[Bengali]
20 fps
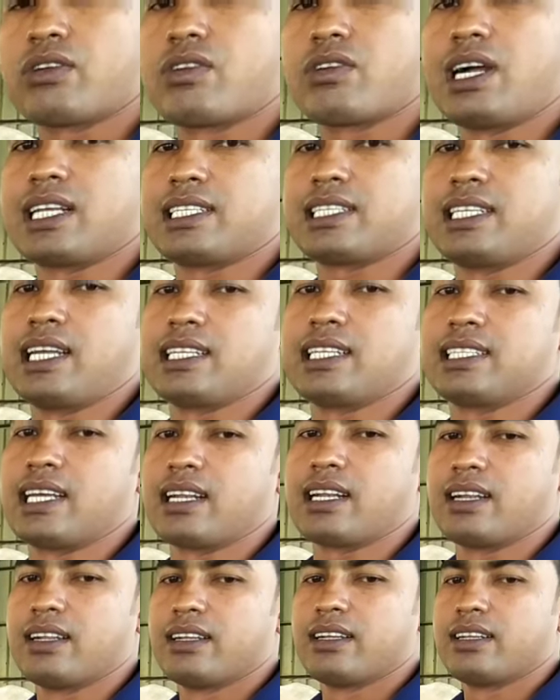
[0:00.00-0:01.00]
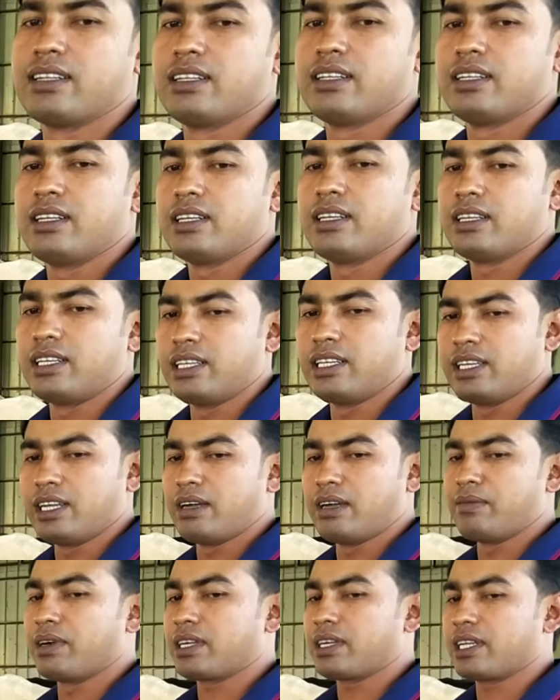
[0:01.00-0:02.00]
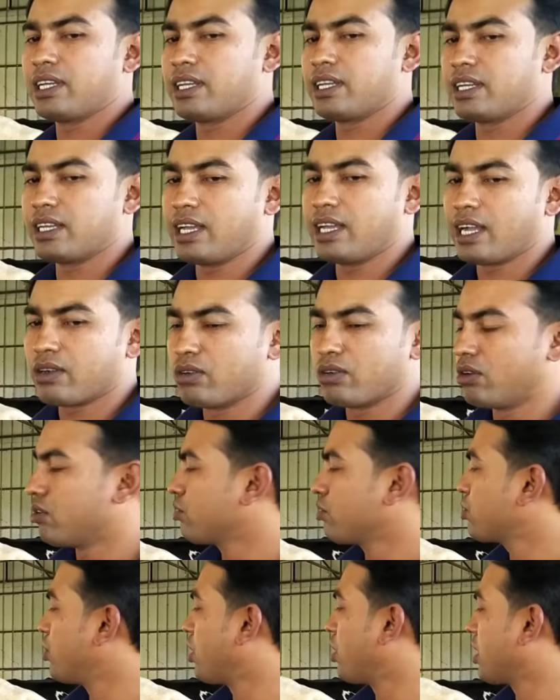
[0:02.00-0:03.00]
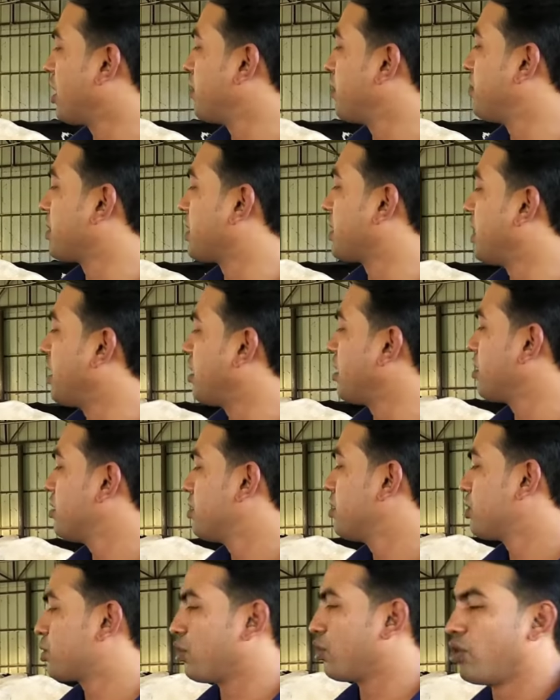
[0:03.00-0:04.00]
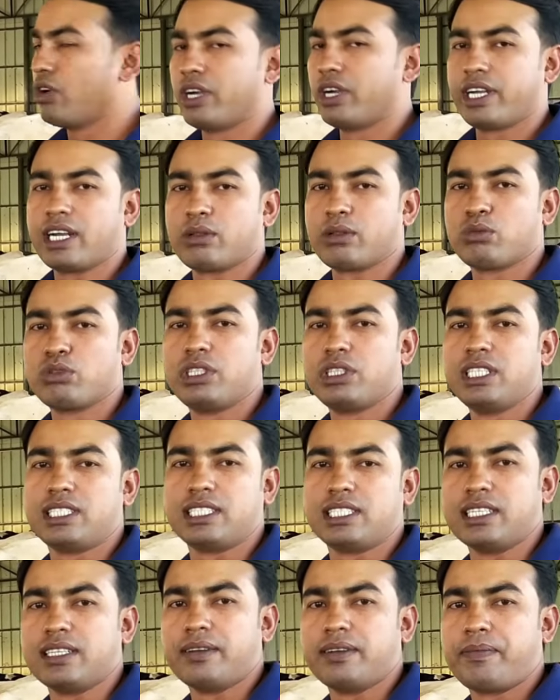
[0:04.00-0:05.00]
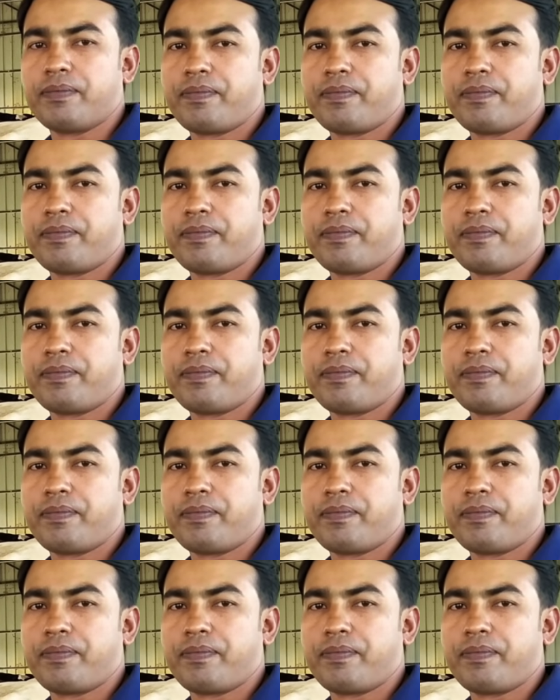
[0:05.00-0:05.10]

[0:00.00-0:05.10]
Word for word: লক্ষ আশি হাজার এ আমাকে এখন সকাল বিকাল ষোলো লিটার দুধ দিচ্ছে